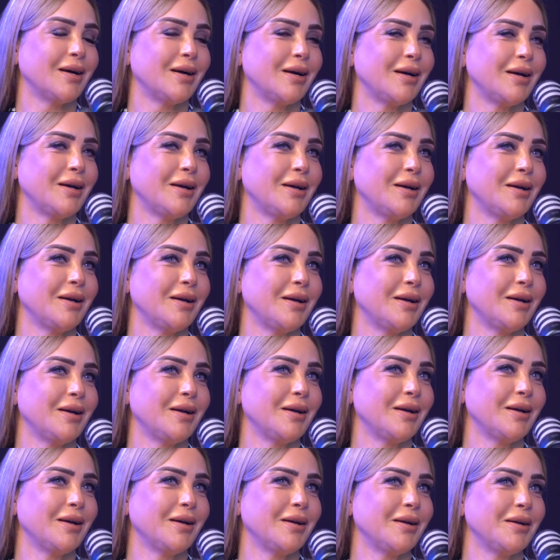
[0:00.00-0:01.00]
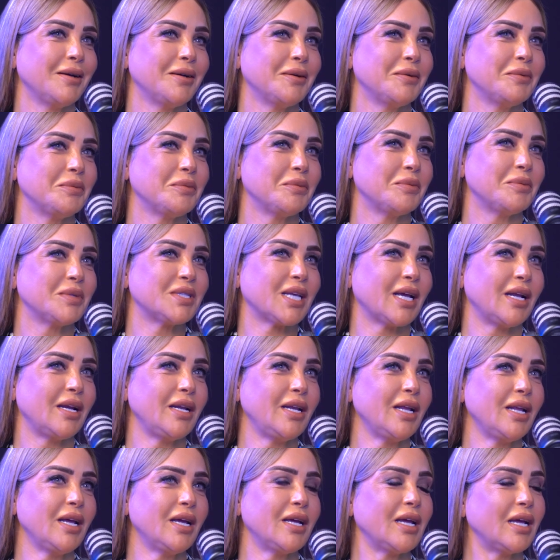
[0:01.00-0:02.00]
أه بس
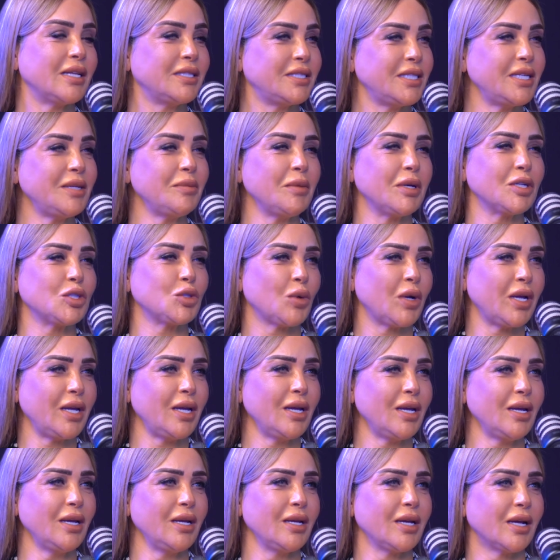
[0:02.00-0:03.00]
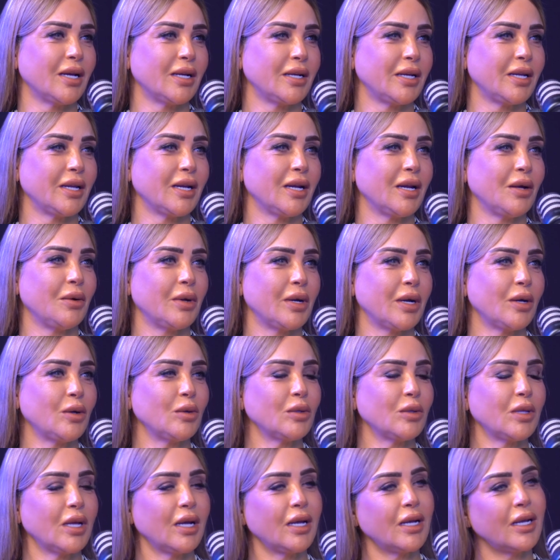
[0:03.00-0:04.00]
خليها قديمه شويه يعني مم. لو
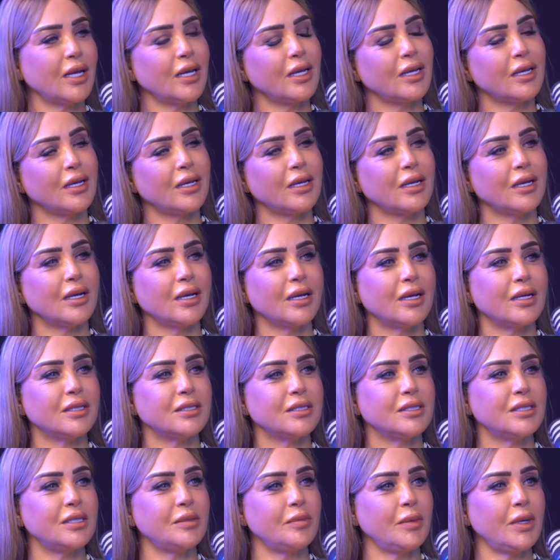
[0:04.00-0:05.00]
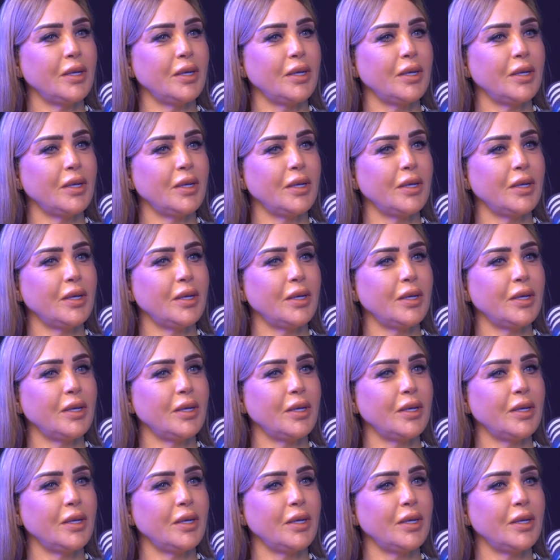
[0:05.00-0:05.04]
هناخد حاجه قديمه